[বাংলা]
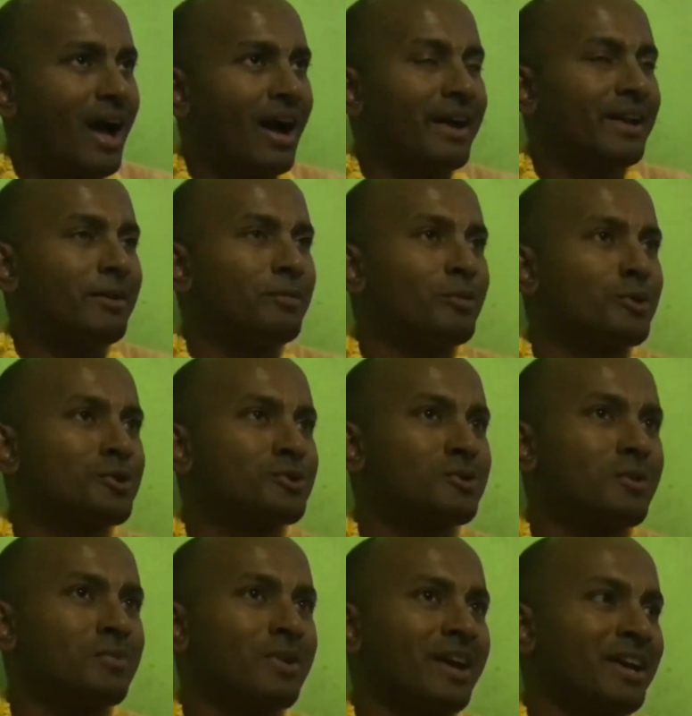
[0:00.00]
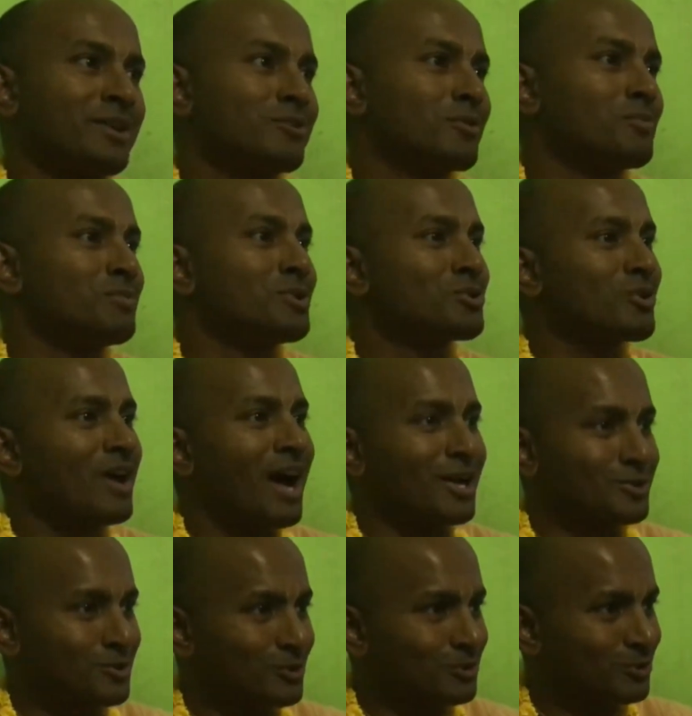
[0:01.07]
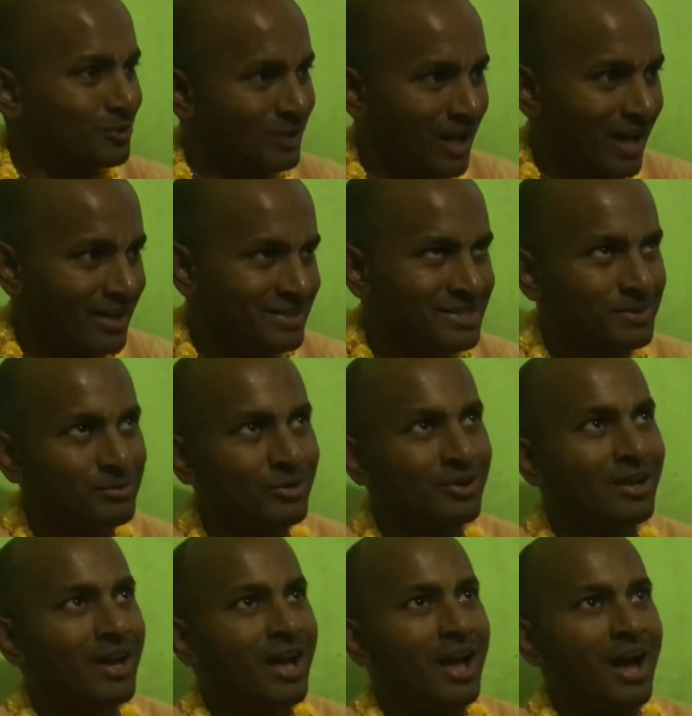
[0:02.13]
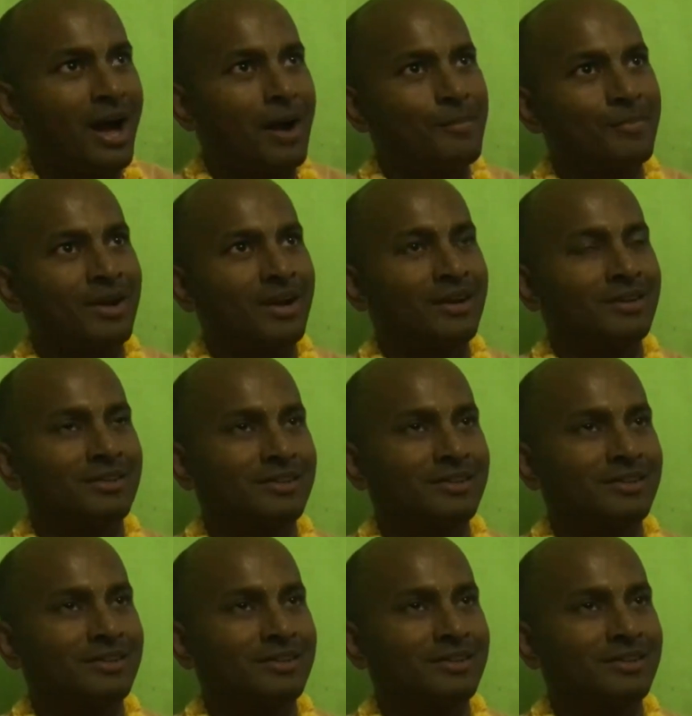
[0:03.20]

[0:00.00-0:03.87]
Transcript: আর এই বৈষ্ণবরা এইসব বিষয়ে আসক্ত না যেমন আমরা